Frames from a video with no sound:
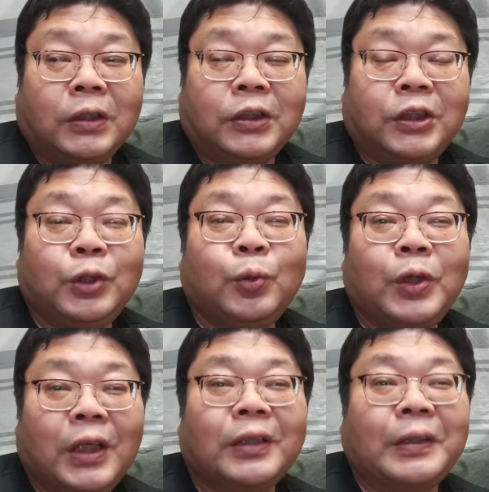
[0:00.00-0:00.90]
まあ、仕
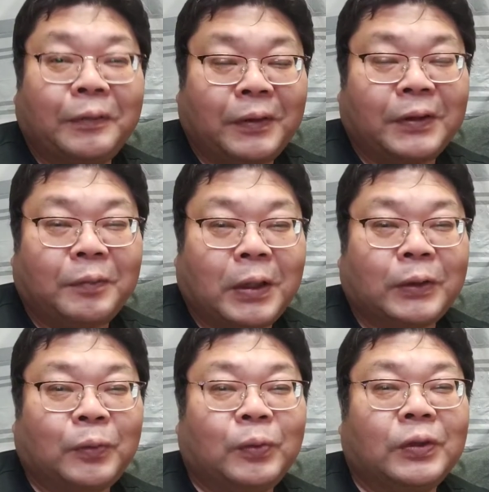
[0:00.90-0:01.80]
様になってるんですよ、
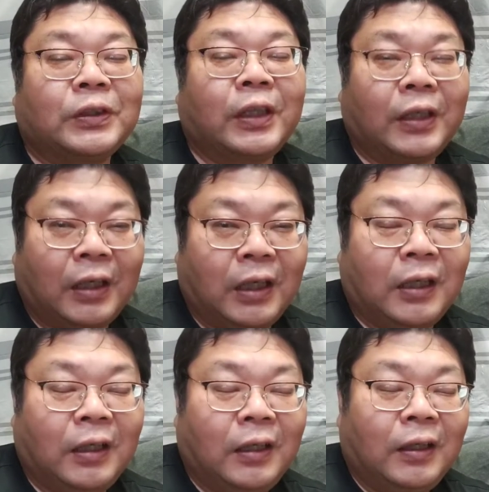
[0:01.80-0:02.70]
パソコン自体
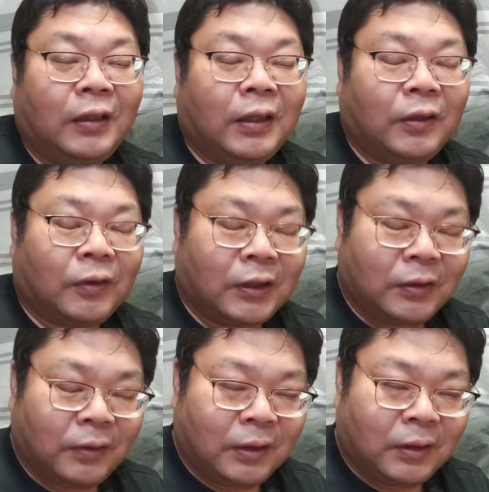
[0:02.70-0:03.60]
が。だけど
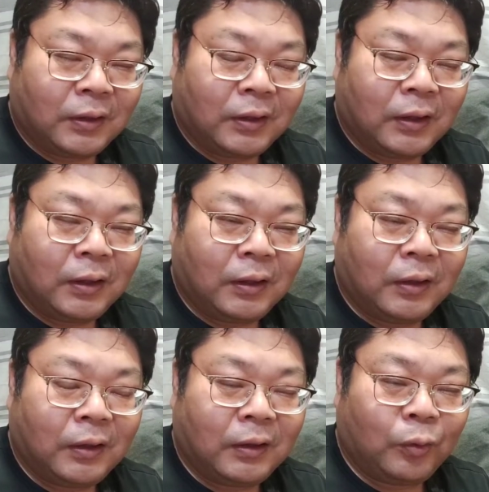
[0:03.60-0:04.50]
私の買った
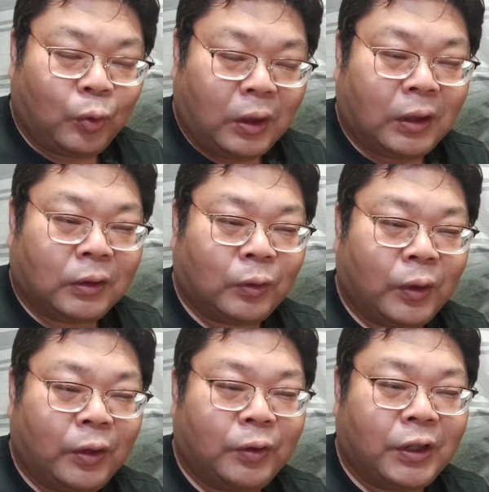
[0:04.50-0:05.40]
のは、
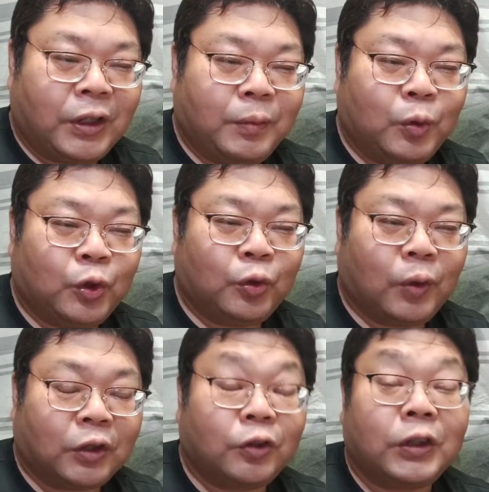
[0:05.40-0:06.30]
その LTE
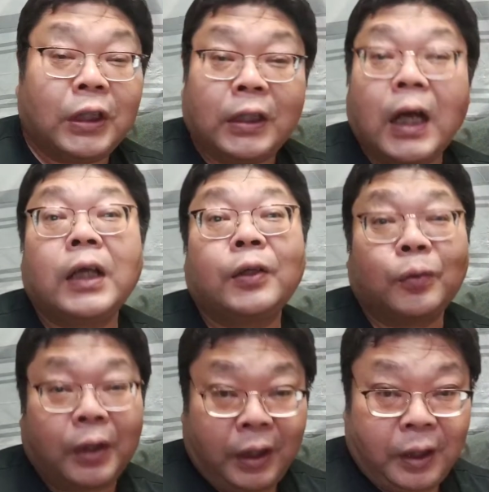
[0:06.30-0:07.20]
モジュールは付いてない
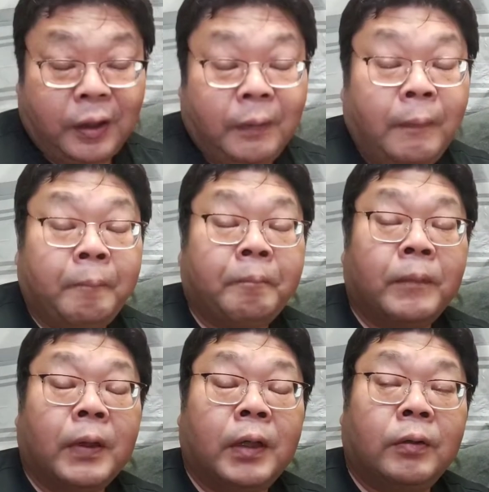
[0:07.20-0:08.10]
ので、
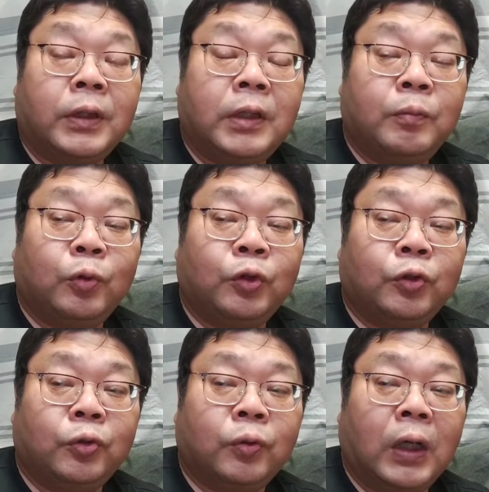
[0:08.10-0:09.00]
LTE
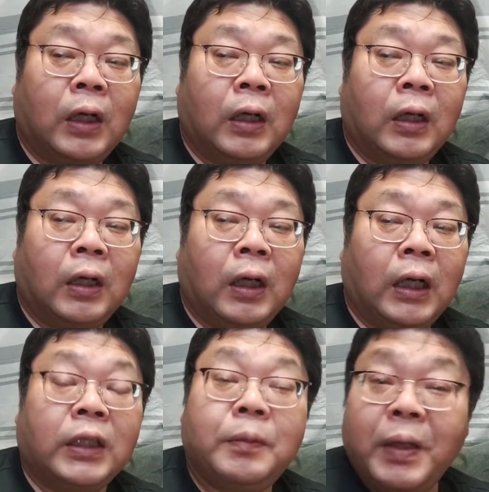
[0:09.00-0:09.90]
モジュールは
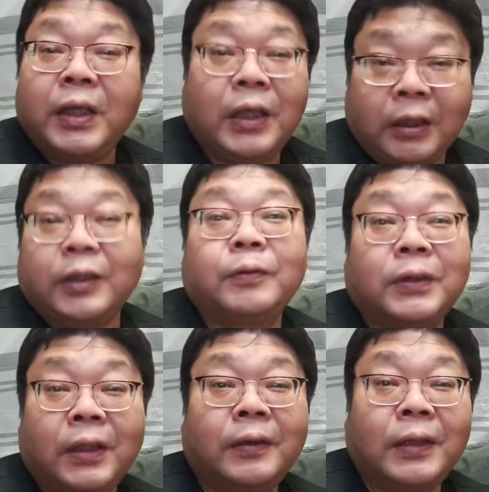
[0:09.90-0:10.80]
空きベイになってる
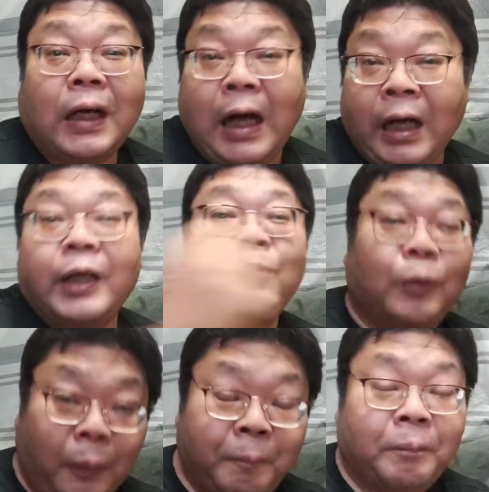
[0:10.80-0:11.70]
んですね。なんか開け
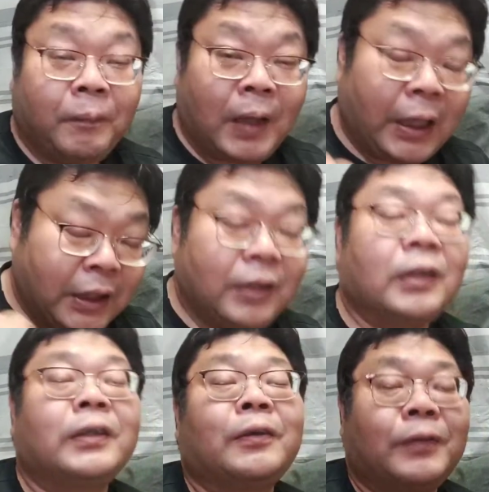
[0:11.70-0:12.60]
ると。空き
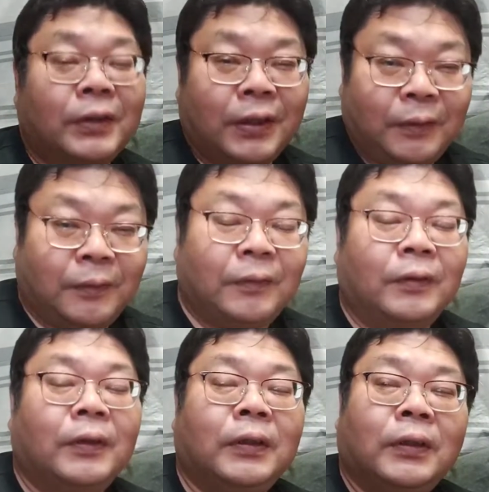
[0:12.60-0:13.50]
になってるんですけど、